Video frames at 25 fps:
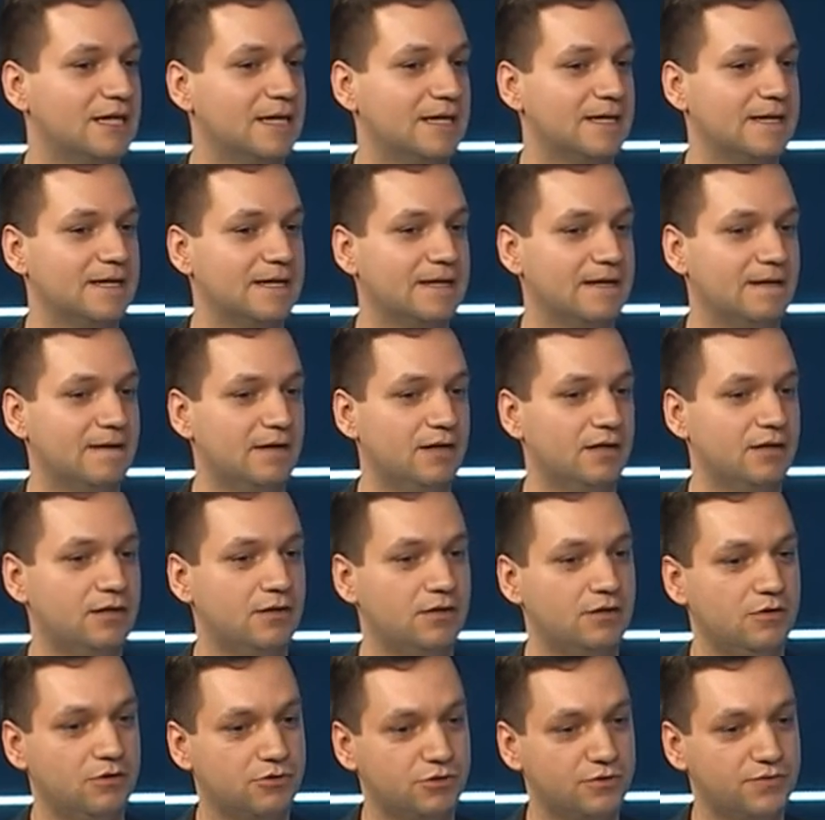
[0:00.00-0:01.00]
e,
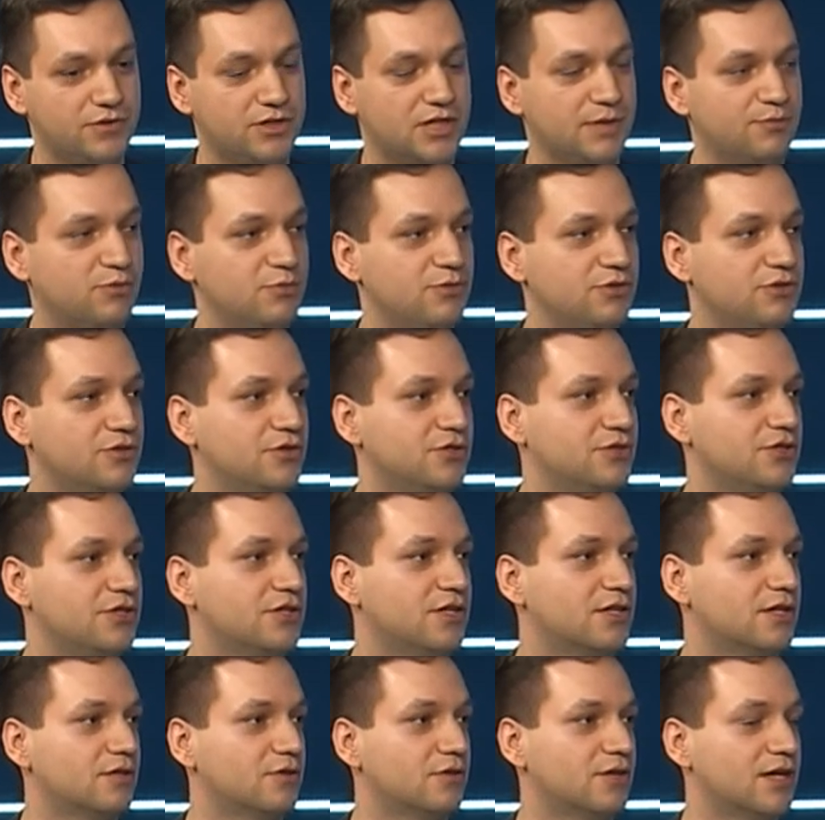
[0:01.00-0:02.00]
i oczywiście publiczność
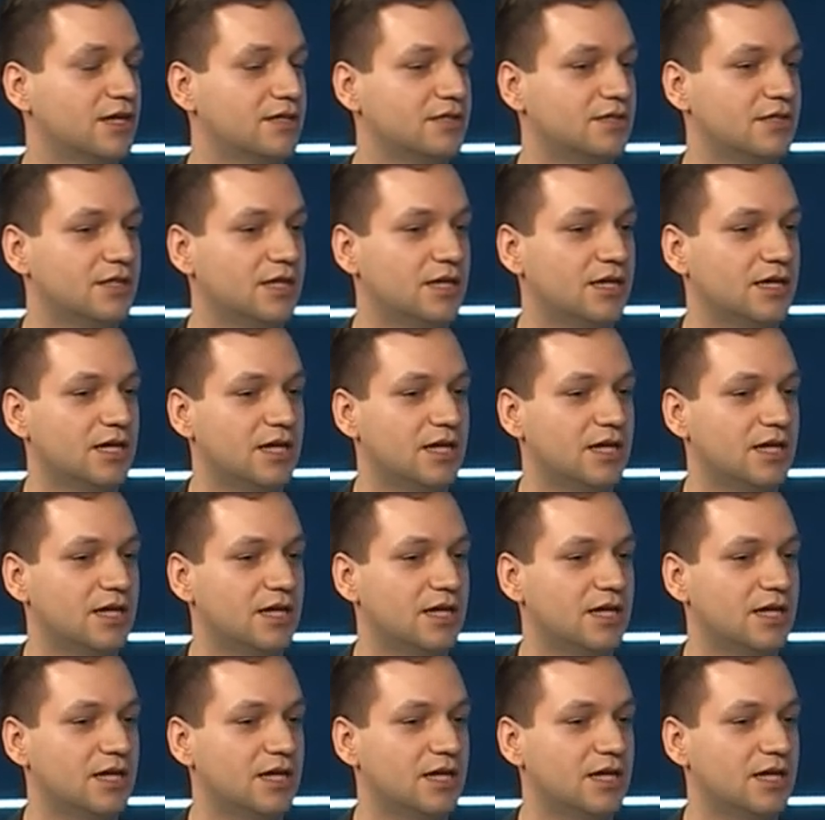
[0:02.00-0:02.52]
idzie na to chętnie.